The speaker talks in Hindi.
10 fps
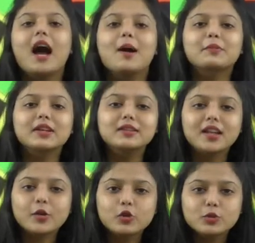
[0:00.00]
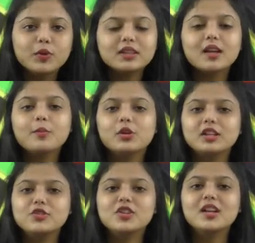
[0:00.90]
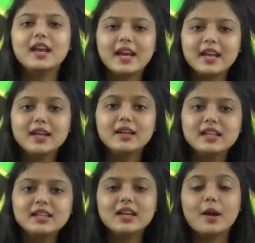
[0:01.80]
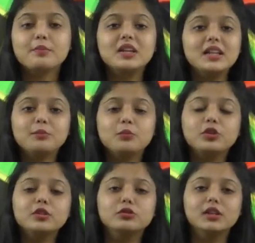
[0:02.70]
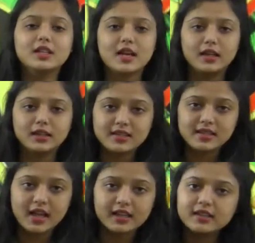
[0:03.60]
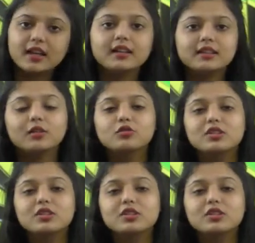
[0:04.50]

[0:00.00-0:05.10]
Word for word: आपके अंदर खुद में इतना पोटेंशियल है या नहीं आपके लिए पूरी दुनिया जहान की सारी ताकत एक हो